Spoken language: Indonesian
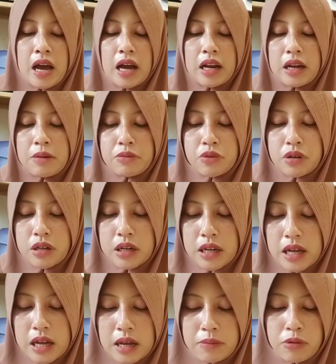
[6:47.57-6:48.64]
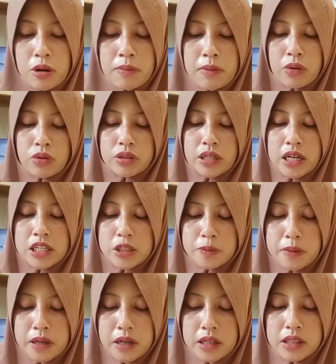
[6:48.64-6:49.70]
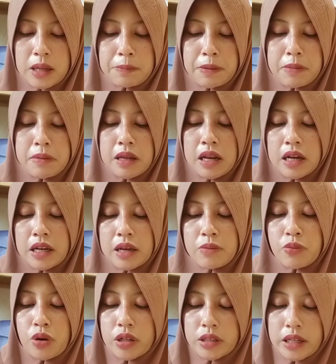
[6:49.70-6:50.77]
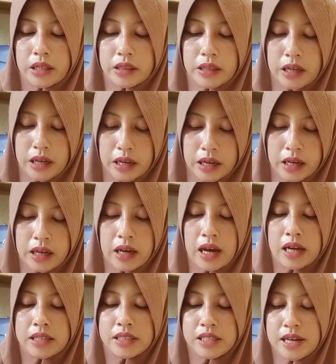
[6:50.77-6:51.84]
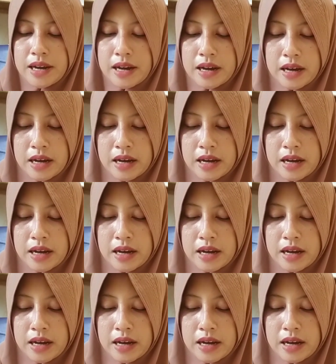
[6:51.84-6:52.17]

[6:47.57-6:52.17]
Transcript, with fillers: Alhamdulillah belum aku transfer tapi bilangnya buat teteh aja.